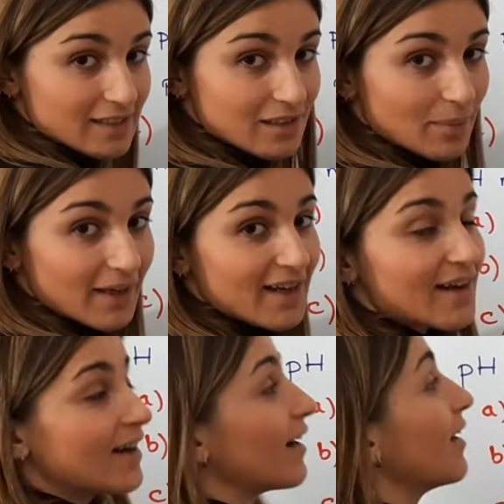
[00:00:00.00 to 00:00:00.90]
este
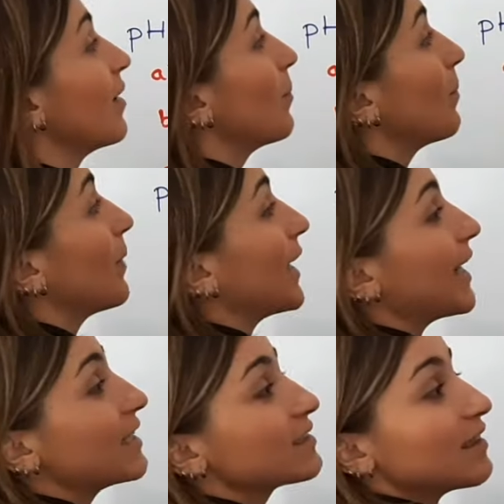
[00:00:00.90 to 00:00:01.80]
pKa
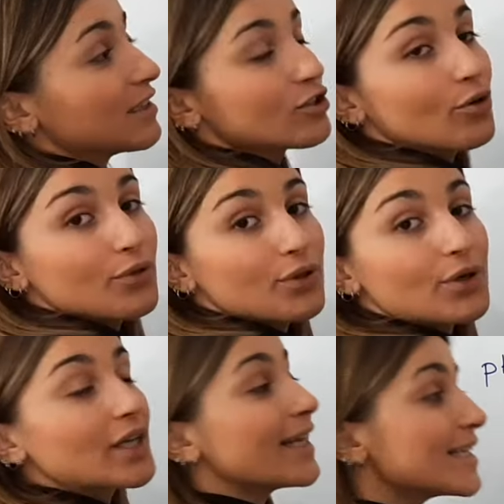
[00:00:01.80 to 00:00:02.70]
para esta
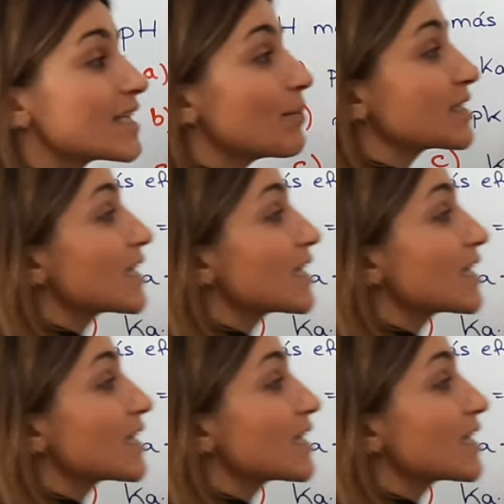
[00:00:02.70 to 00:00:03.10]
disolución es el más